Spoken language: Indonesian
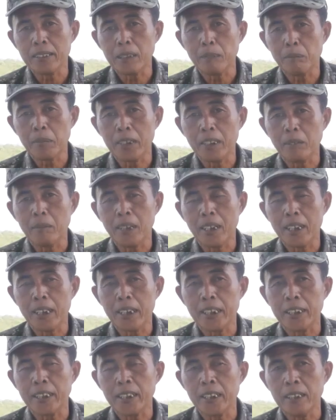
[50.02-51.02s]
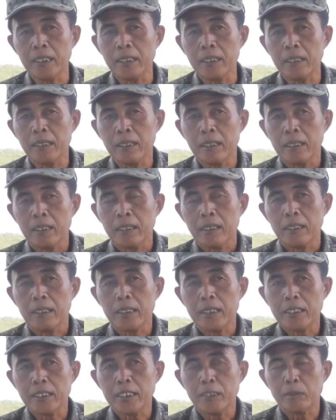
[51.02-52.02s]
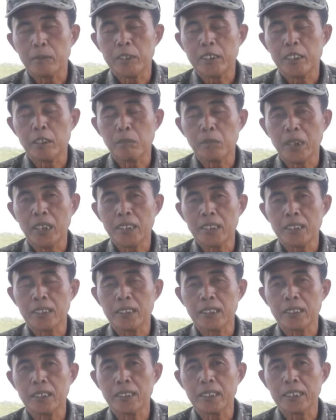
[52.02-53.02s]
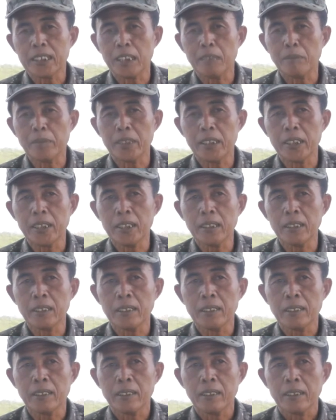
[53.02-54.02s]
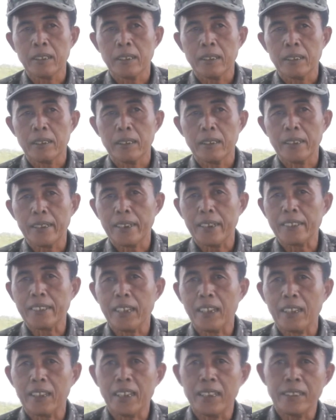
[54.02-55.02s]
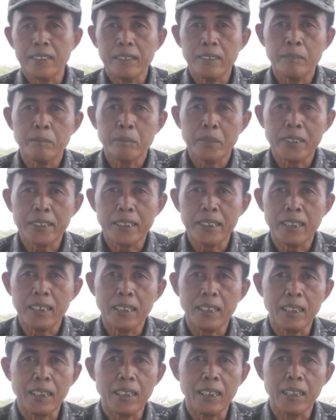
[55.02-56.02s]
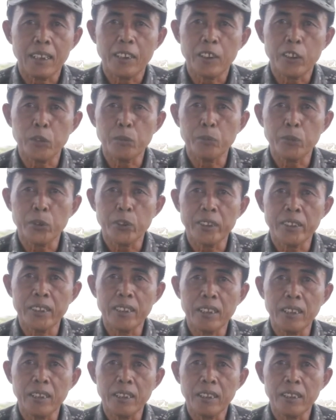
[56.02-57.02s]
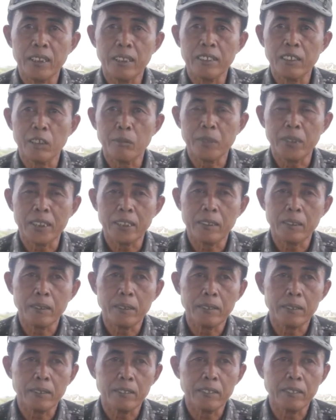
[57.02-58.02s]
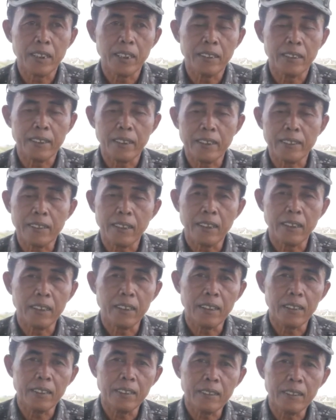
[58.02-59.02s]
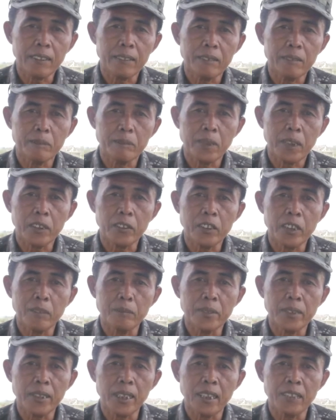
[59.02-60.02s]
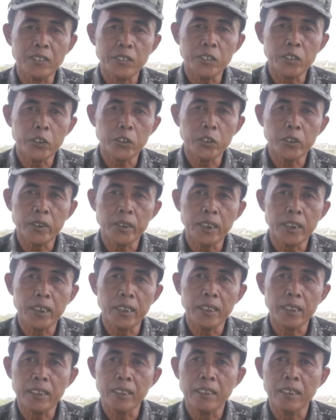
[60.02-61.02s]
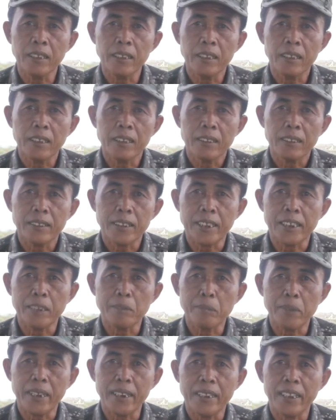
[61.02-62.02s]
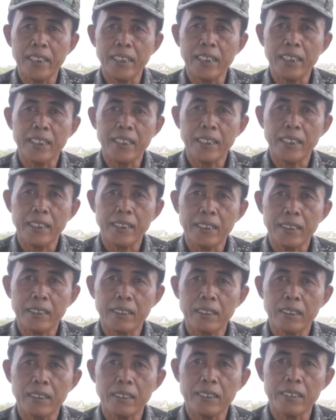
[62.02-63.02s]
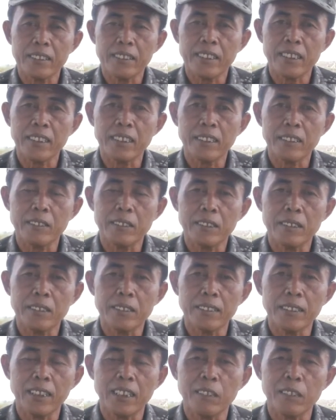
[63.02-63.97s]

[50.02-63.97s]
tanpa dibakar ini ya siap ditebas kami diratakan masalah rumputnya atau apanya di, sudah diratakan baru kami langsung ditanam padi kalau di sini istilah